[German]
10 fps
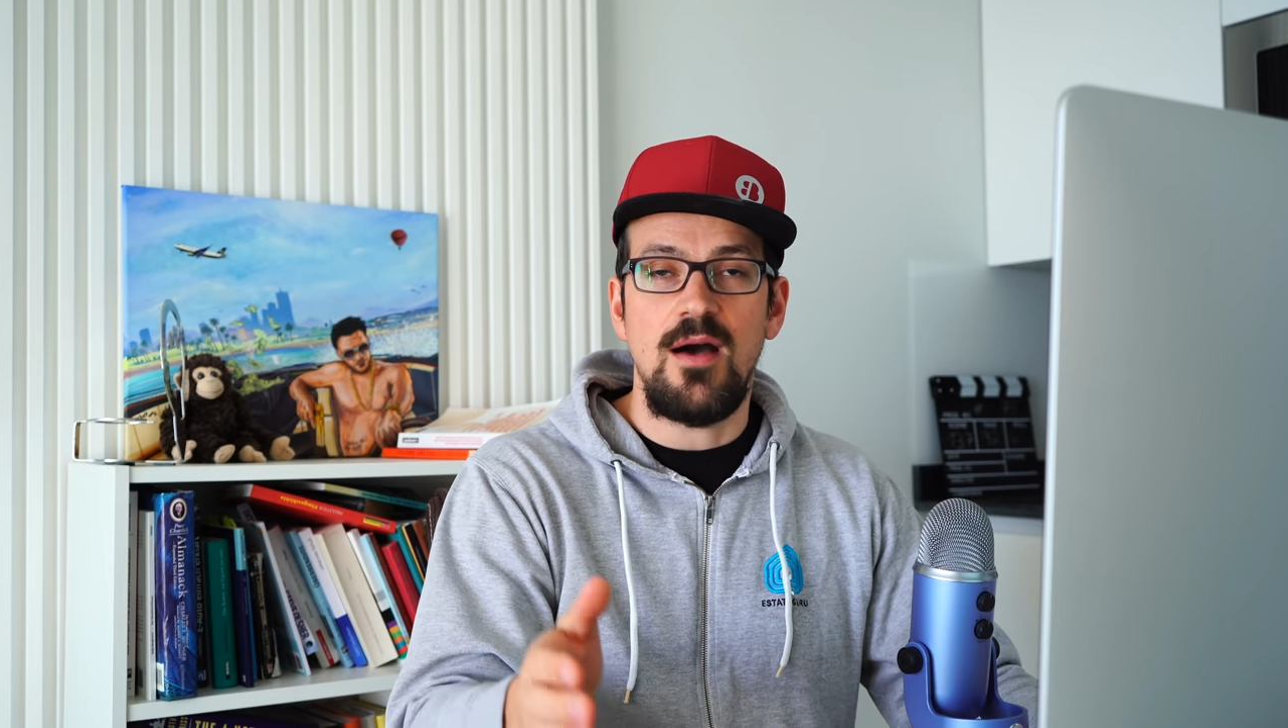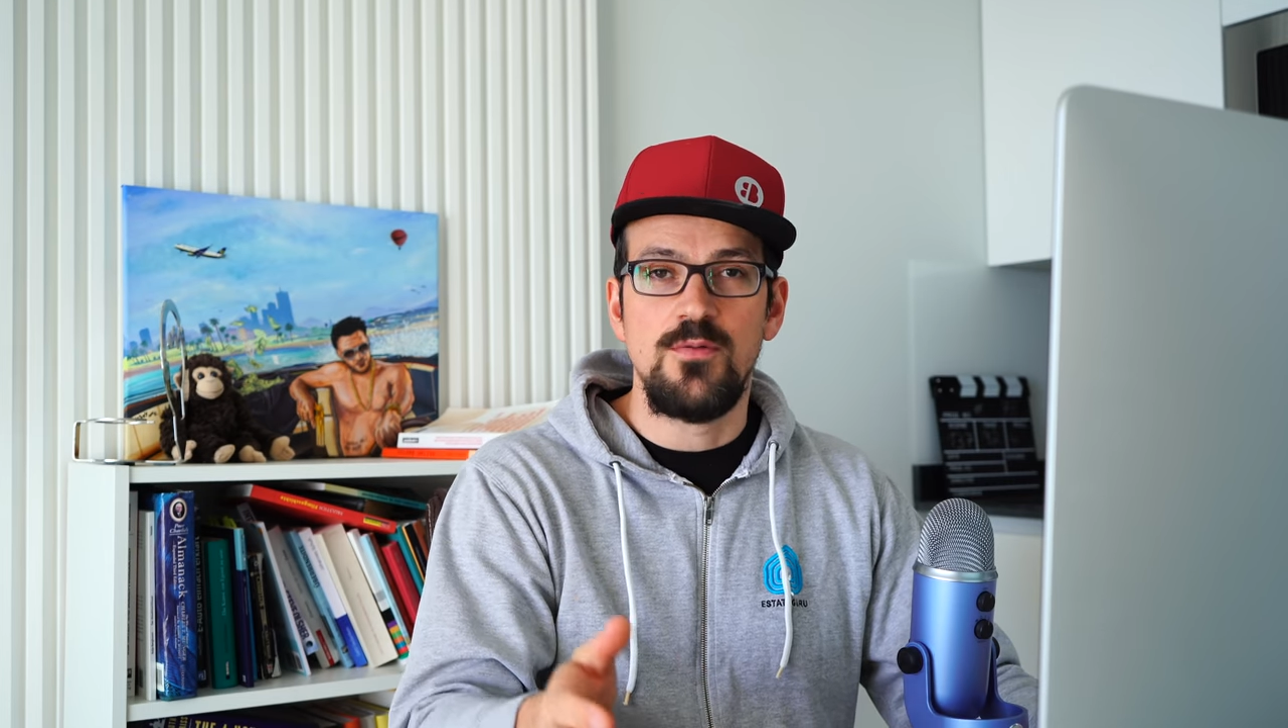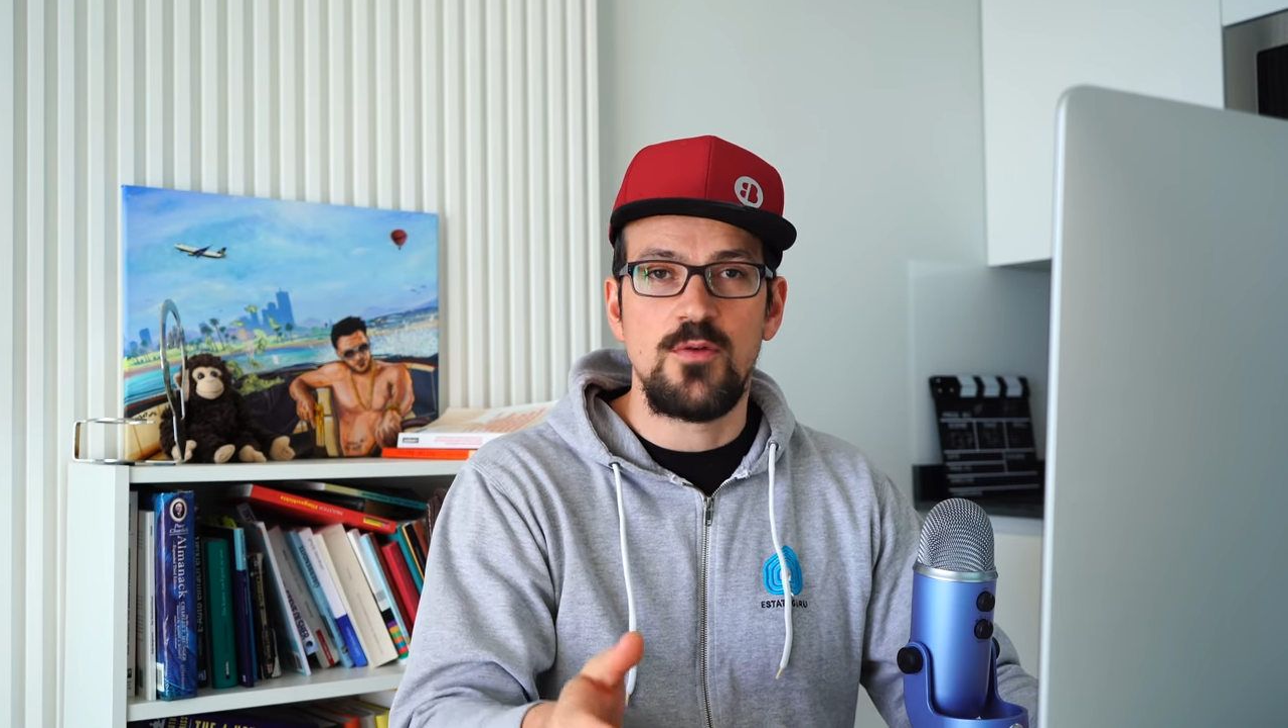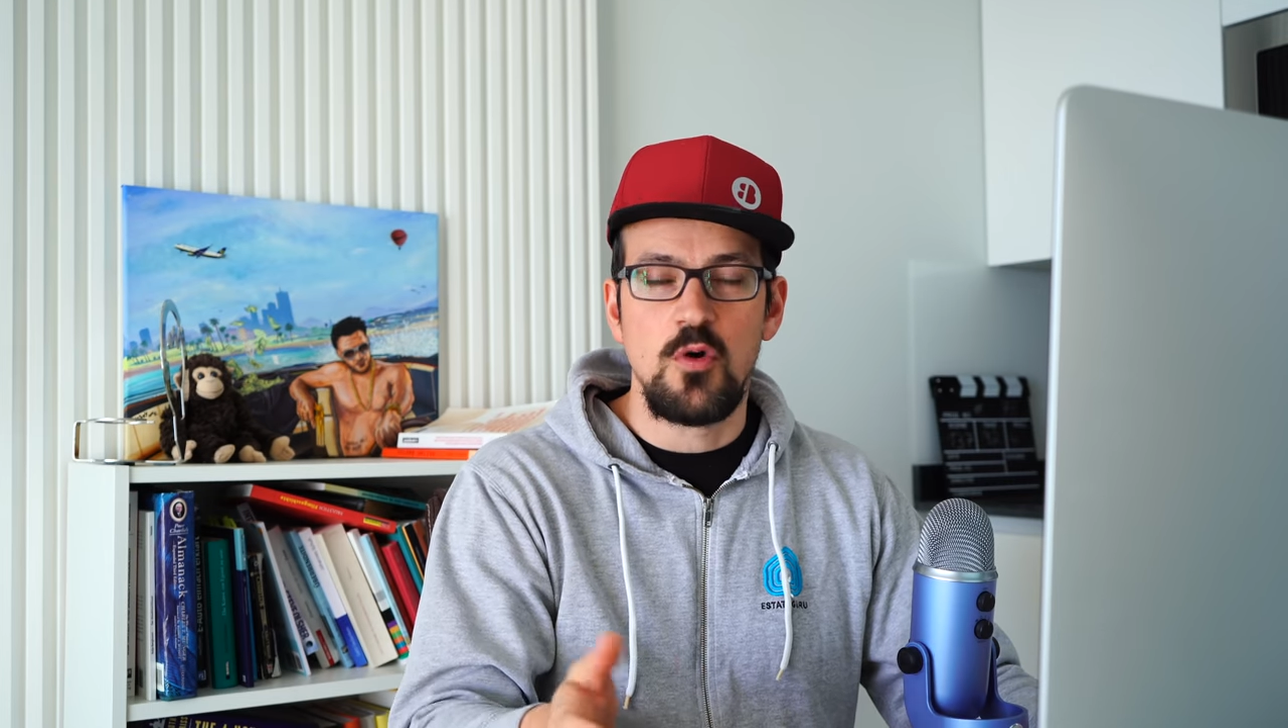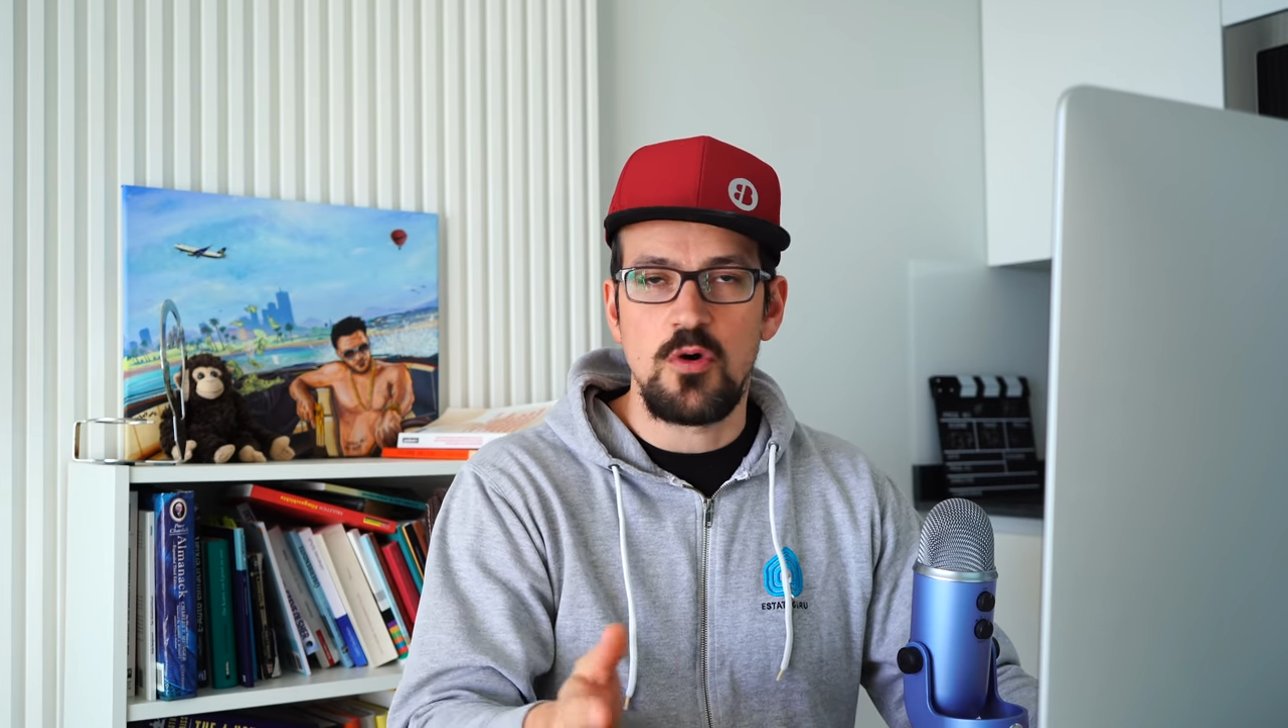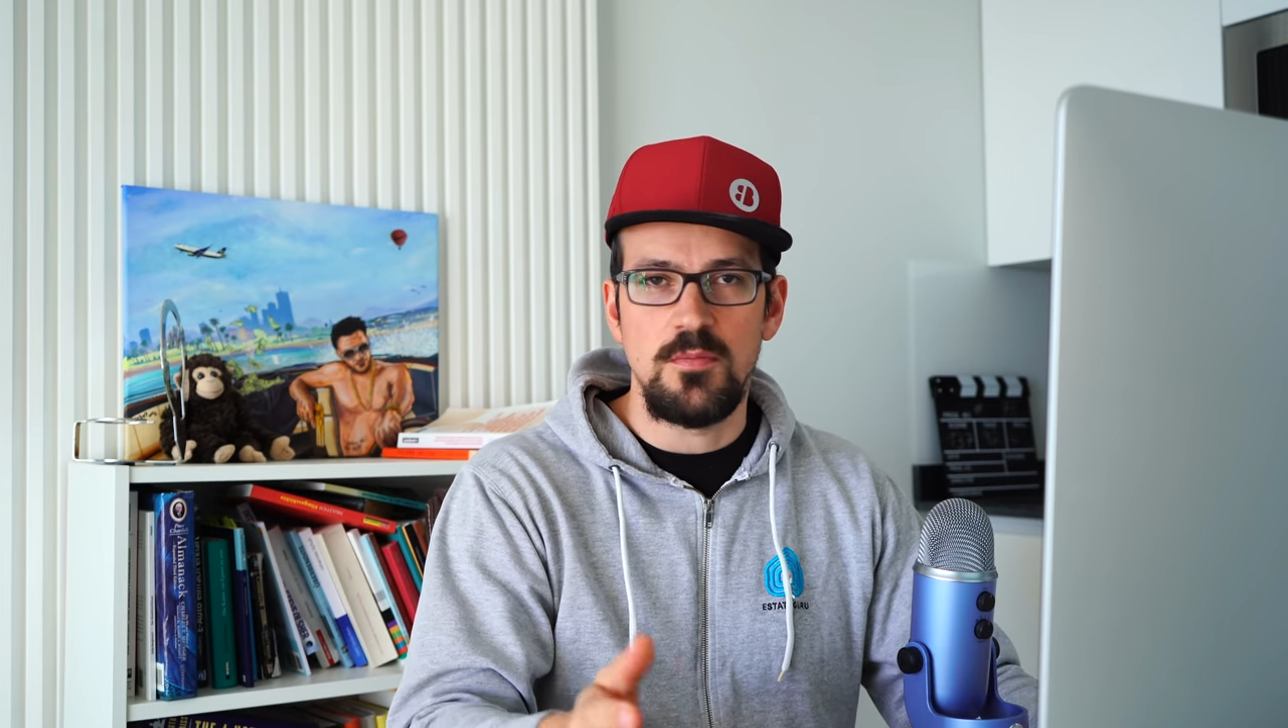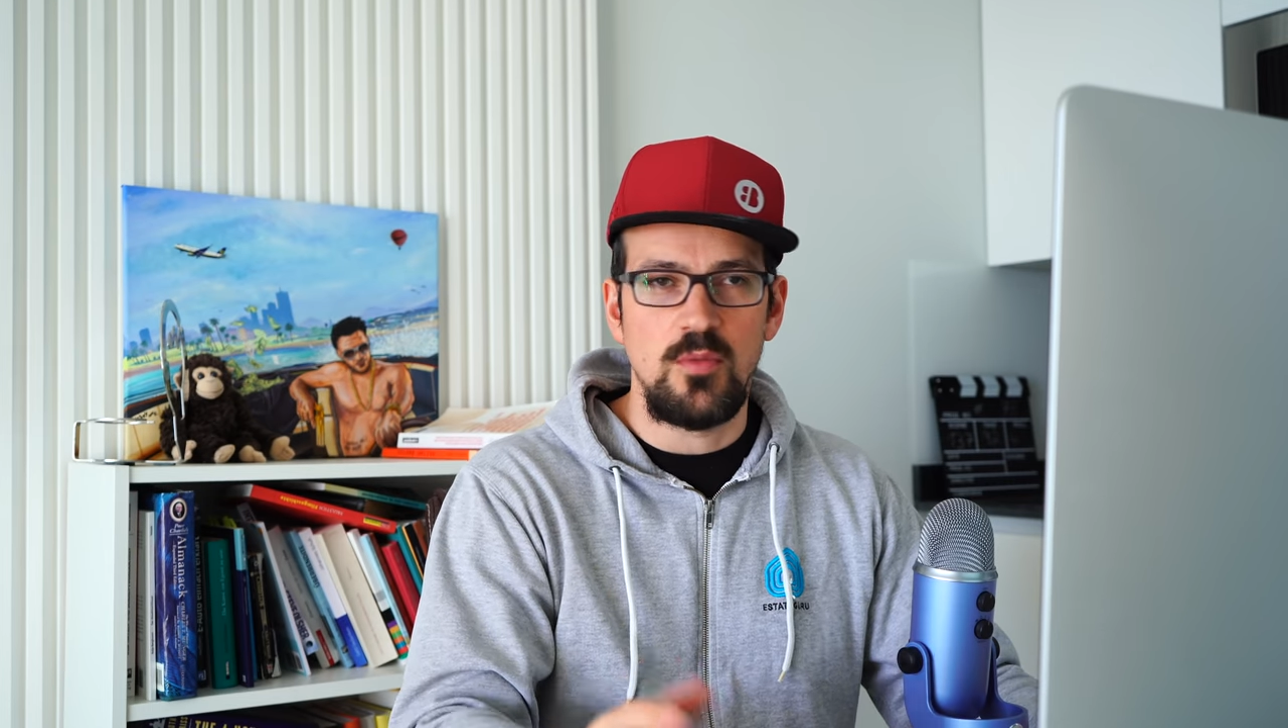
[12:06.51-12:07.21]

raufgucken